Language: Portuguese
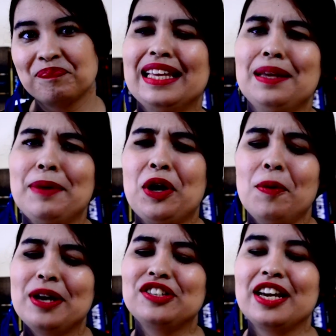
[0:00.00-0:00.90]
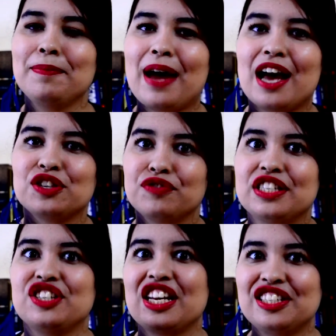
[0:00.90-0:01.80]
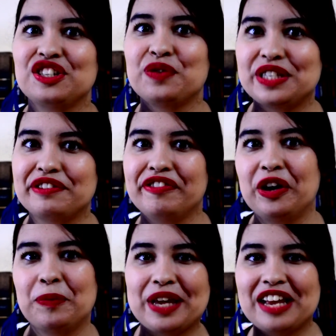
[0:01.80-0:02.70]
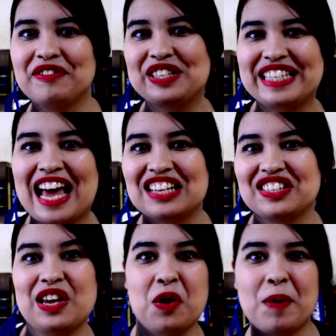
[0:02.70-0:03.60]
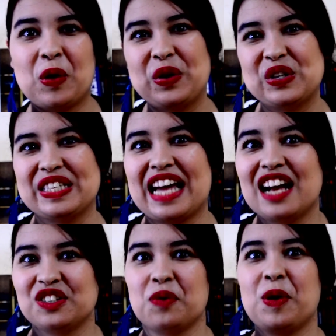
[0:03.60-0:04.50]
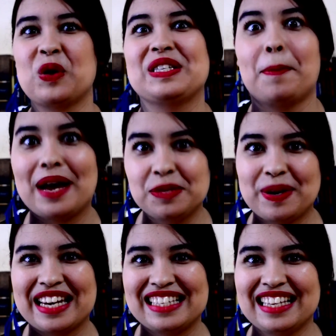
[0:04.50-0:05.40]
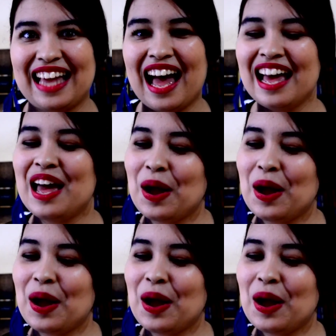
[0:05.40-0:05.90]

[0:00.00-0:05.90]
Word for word: E também comente aí embaixo, você já assistiu esse filme? O que, que você acha? Tem alguma curiosidade, alguma coisa a mais para acrescentar?